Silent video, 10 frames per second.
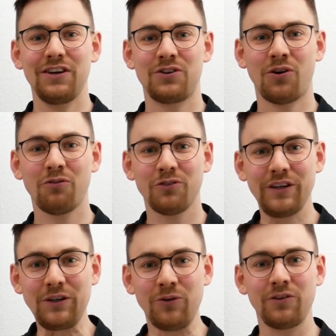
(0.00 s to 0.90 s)
Ich hoffe,
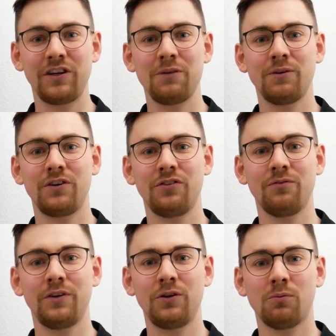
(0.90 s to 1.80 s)
ich konnte dir mit diesem
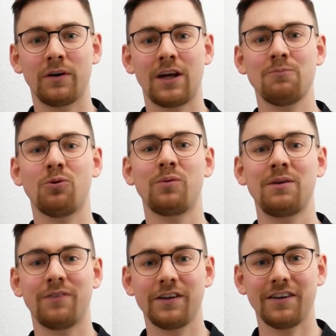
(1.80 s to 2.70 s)
Video bei deinem Problem
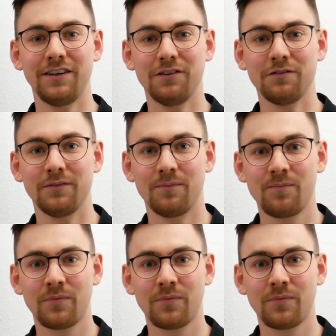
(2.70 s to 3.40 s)
weiterhelfen.